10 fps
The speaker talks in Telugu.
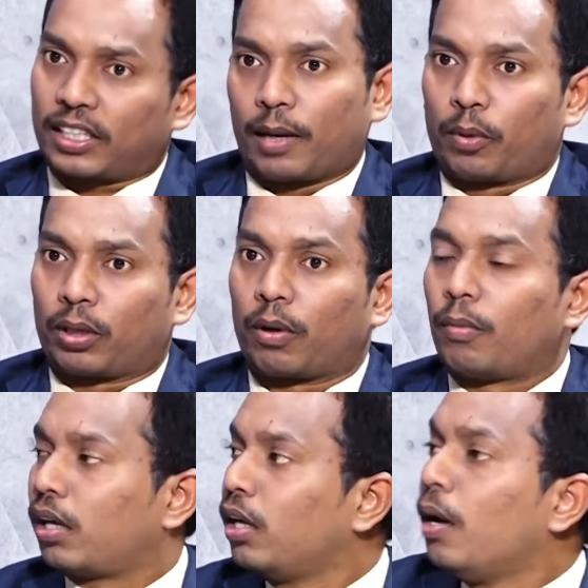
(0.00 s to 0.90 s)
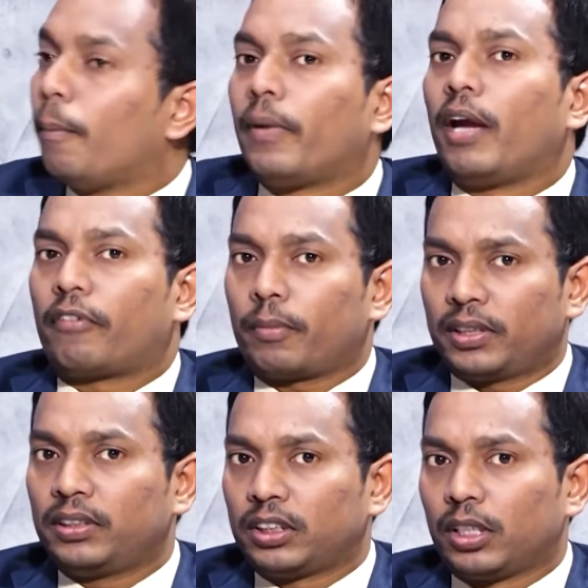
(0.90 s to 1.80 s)
కనెక్ట్ అయిపోతాం అనమాట
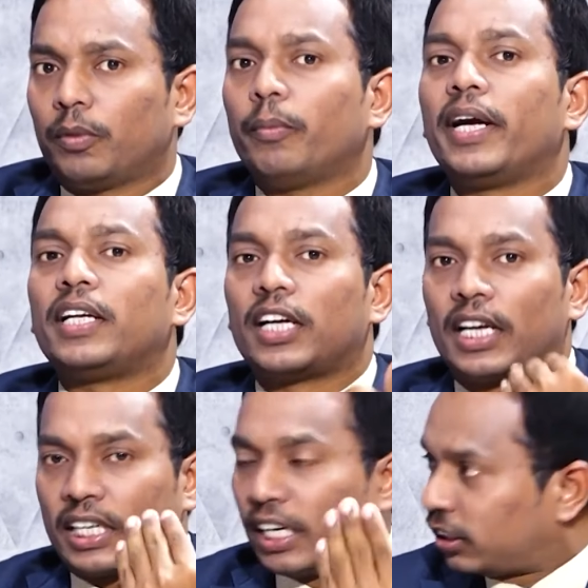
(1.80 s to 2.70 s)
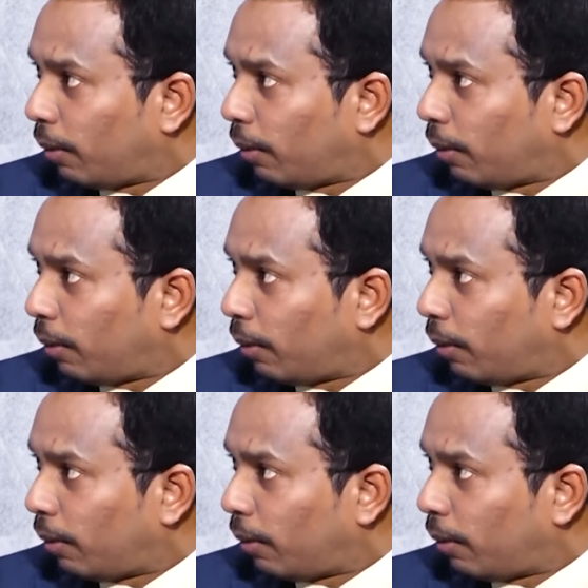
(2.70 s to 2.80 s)
ఎఫర్మేషన్ చేసేటప్పుడు బయటికి గట్టిగా